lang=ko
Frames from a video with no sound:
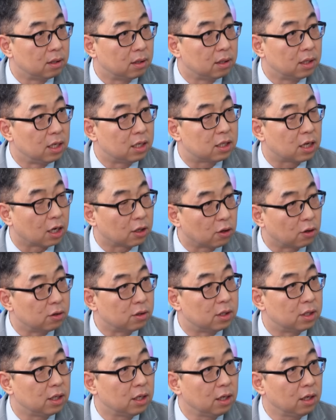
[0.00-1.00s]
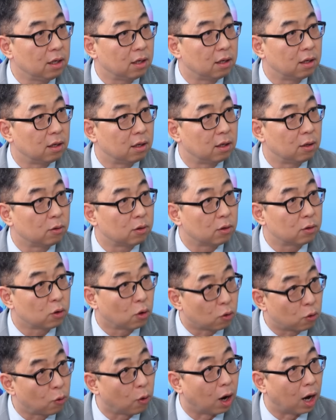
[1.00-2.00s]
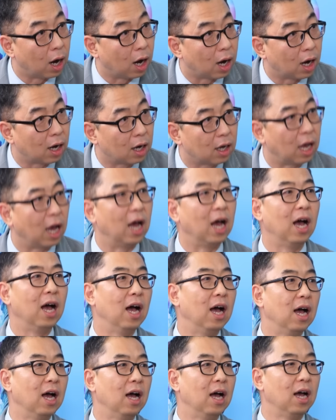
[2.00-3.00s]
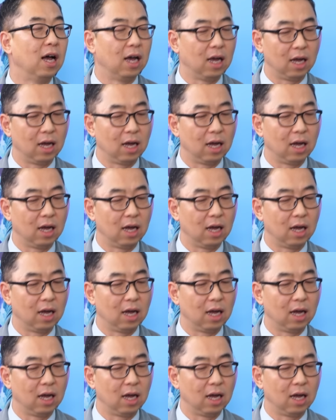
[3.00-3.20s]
2차전지, 석유화. 야. 아, 이거